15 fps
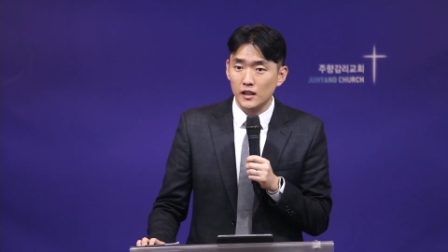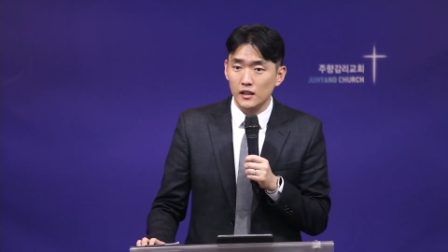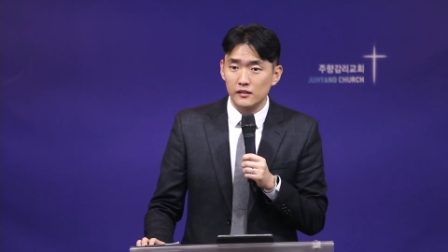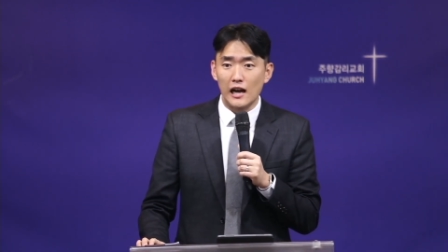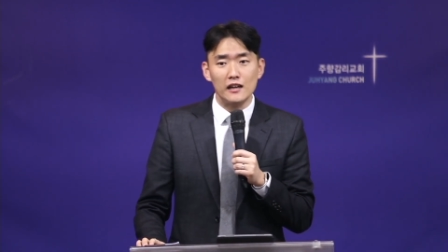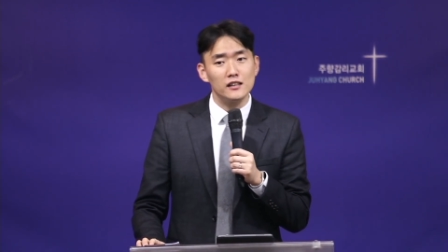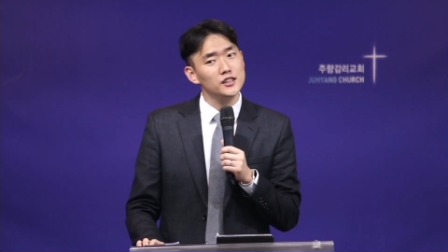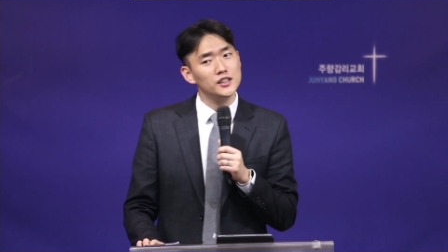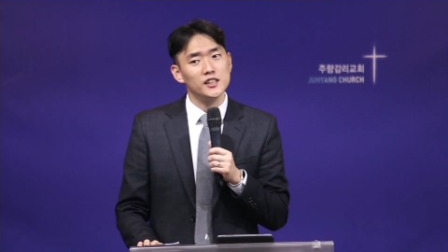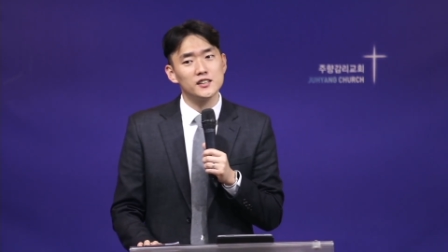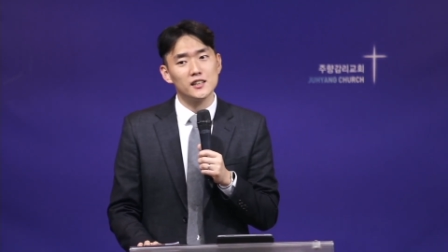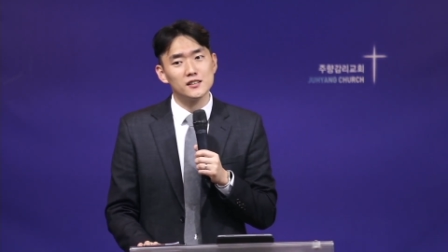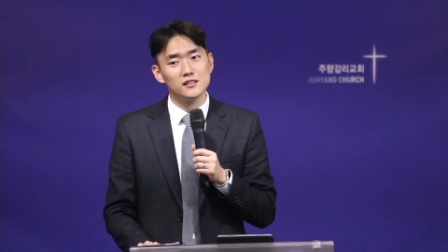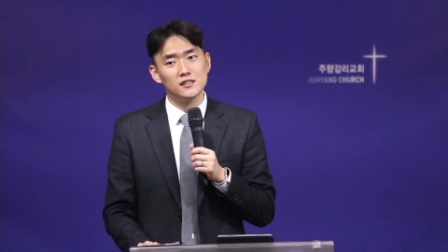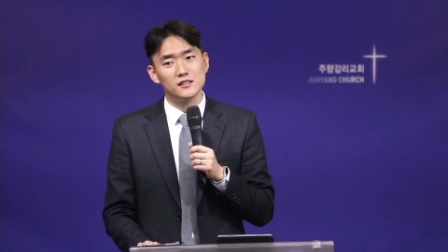다른
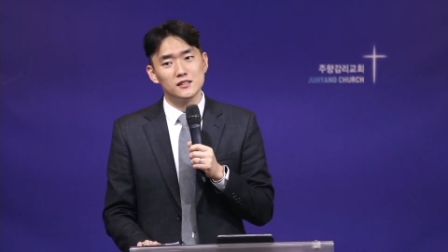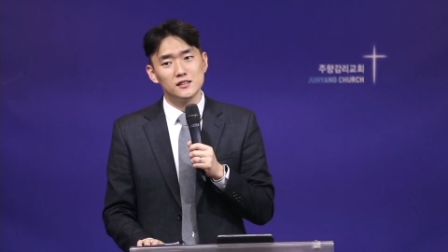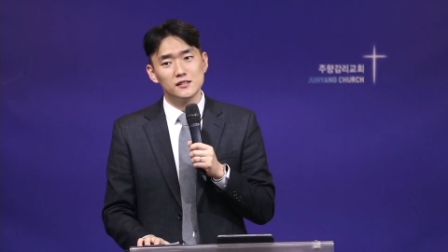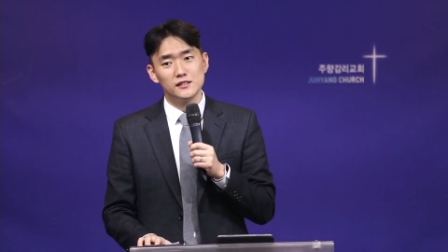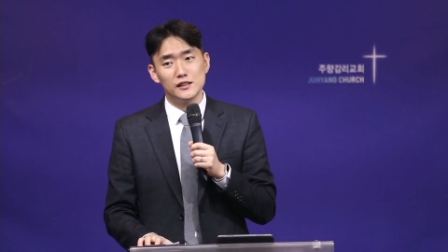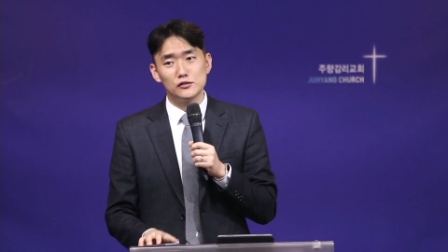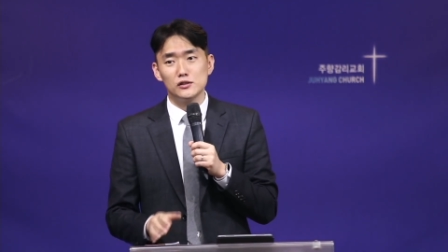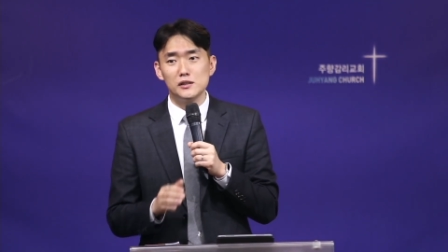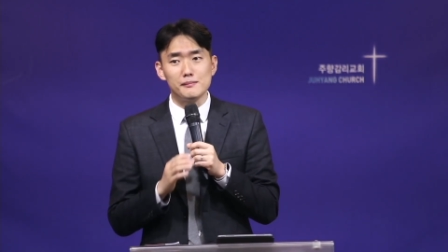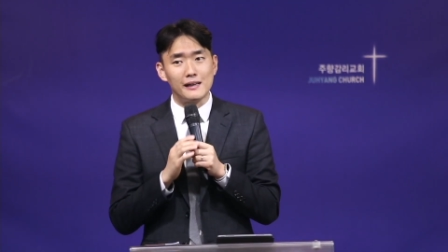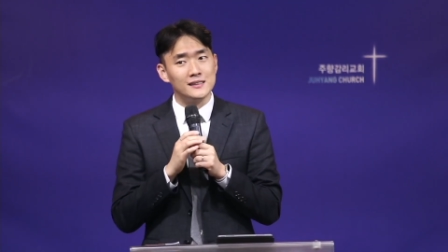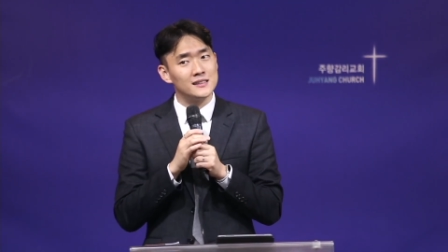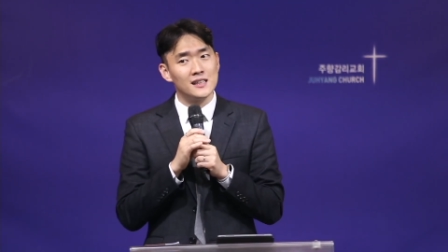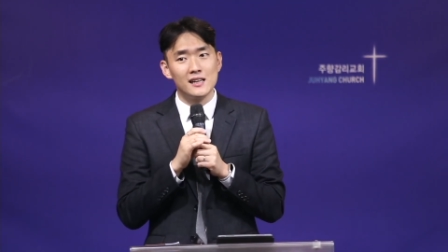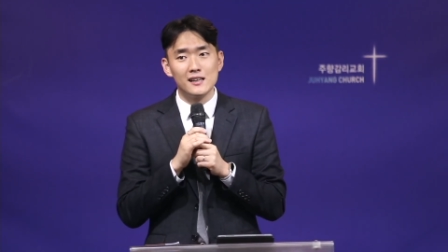제자들 예수님
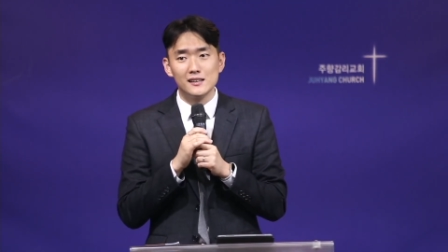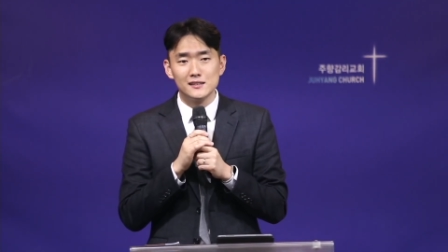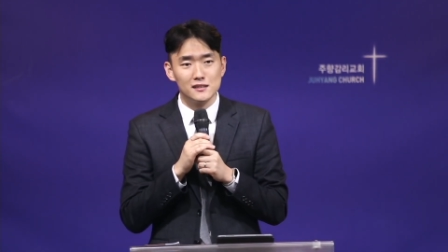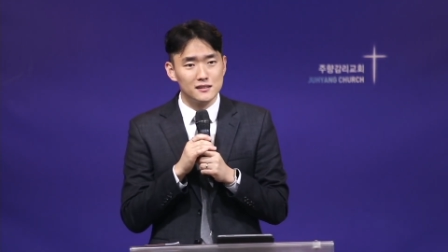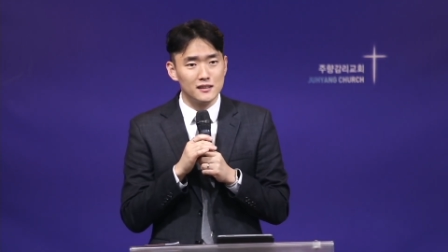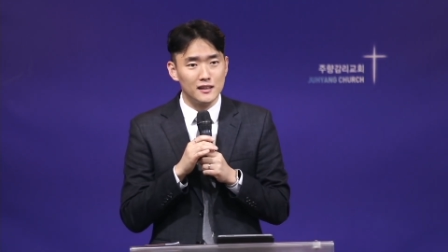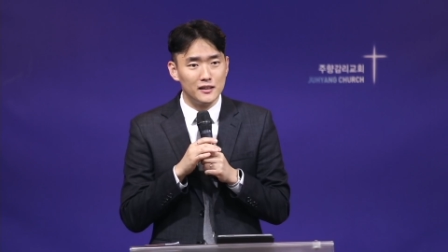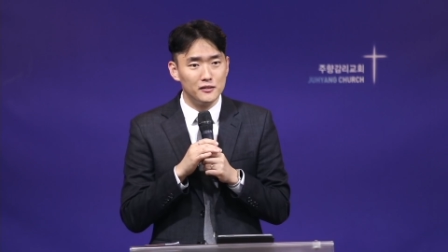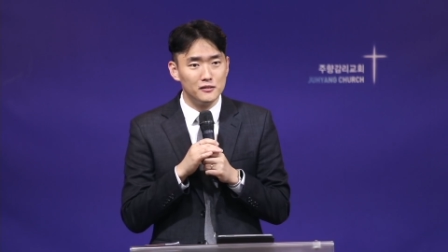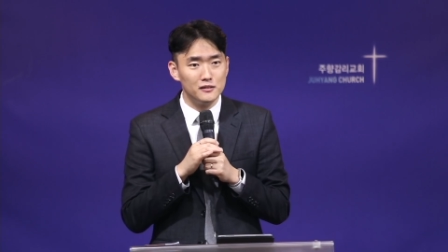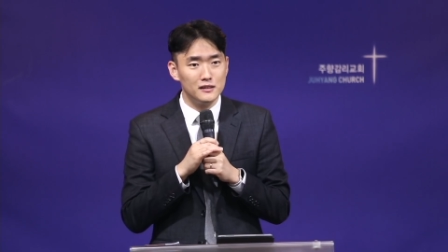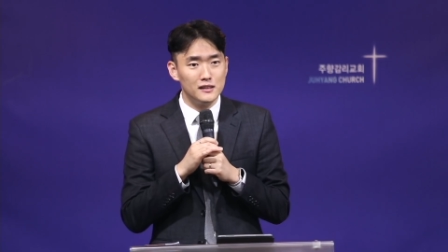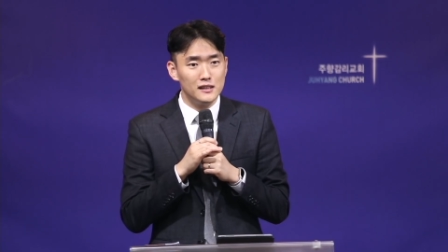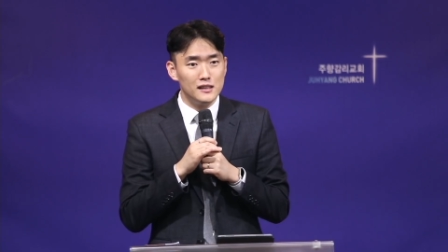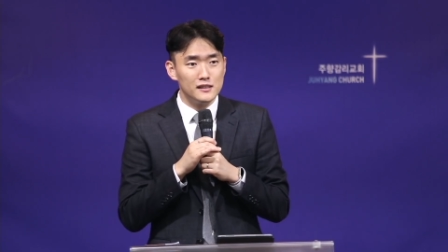안 사랑했을까요?
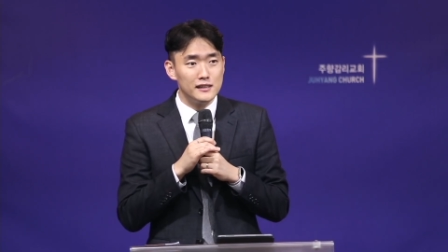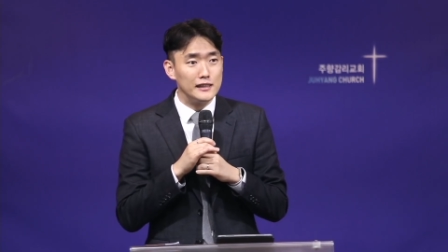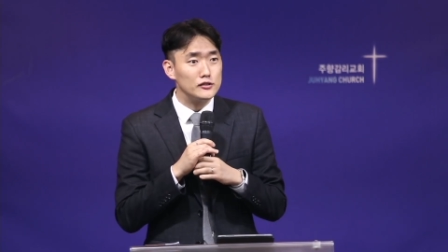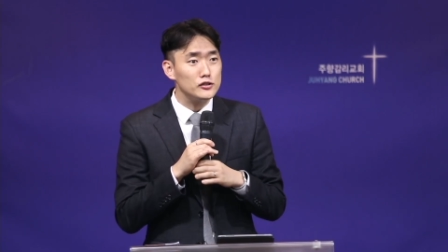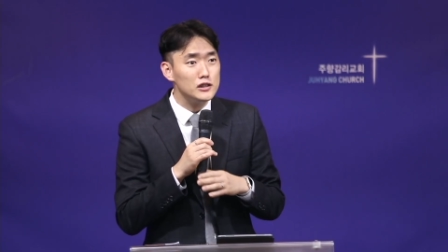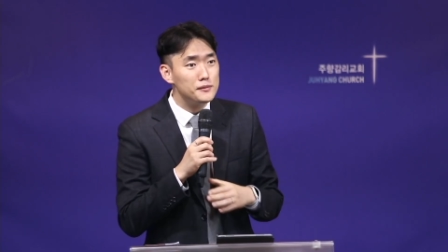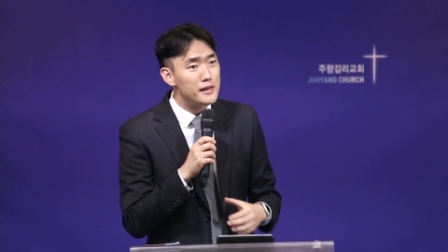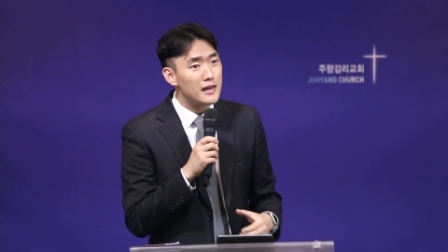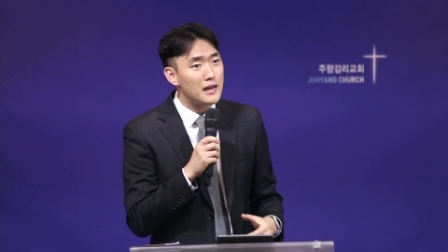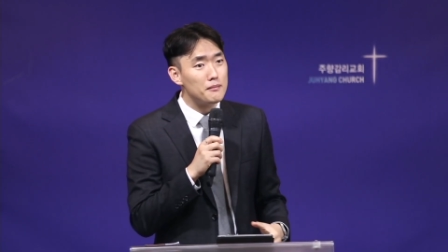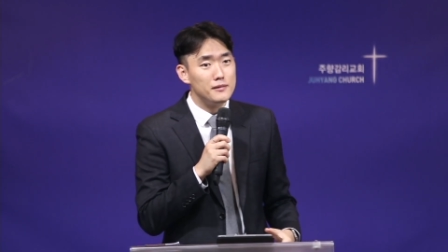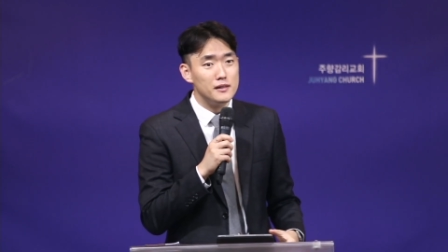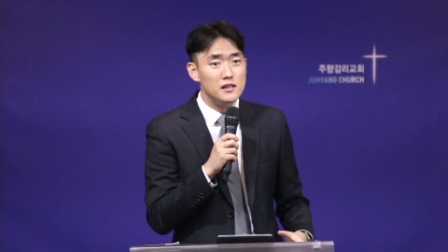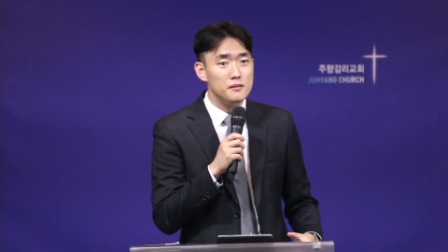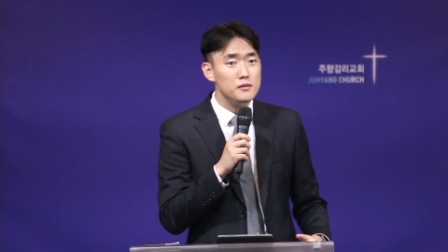예수님이 향한
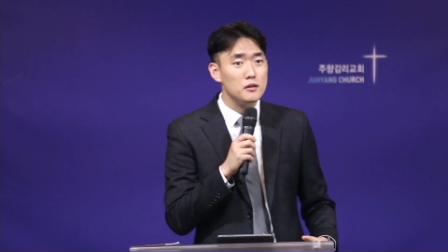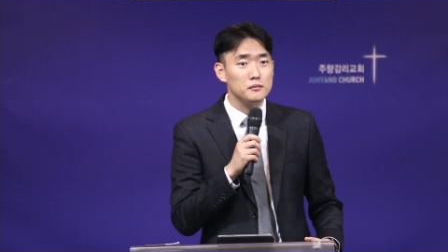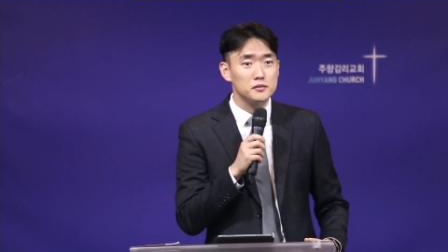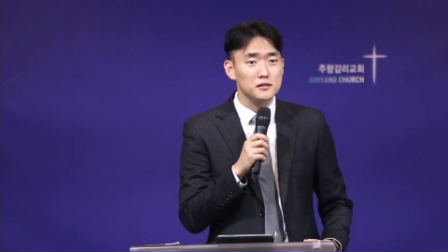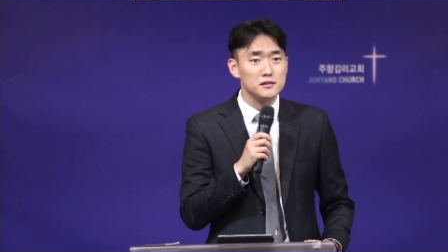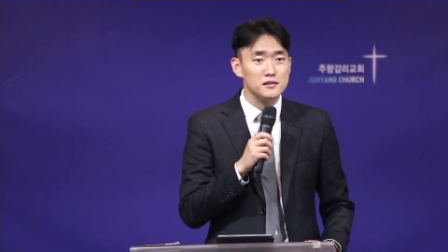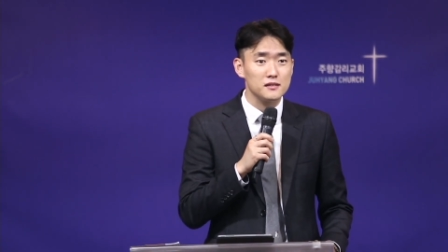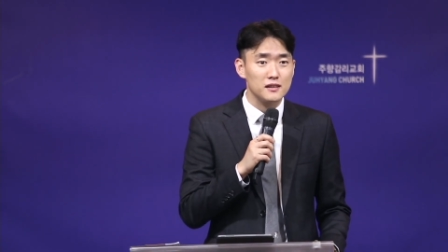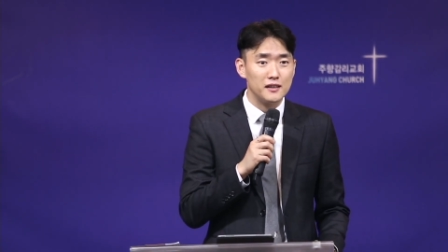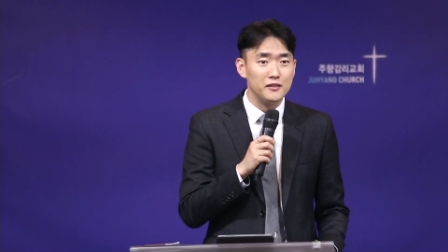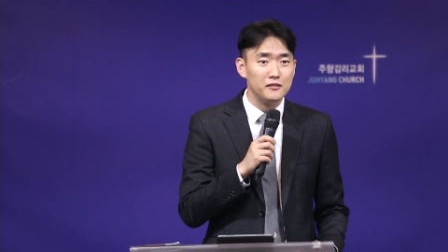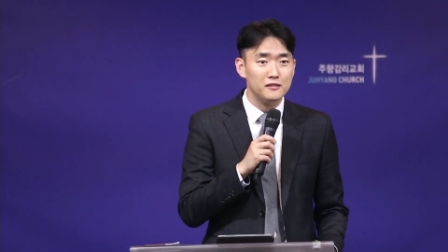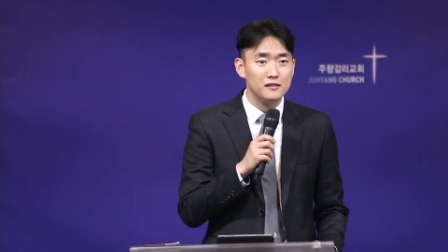믿음이 없었을까요?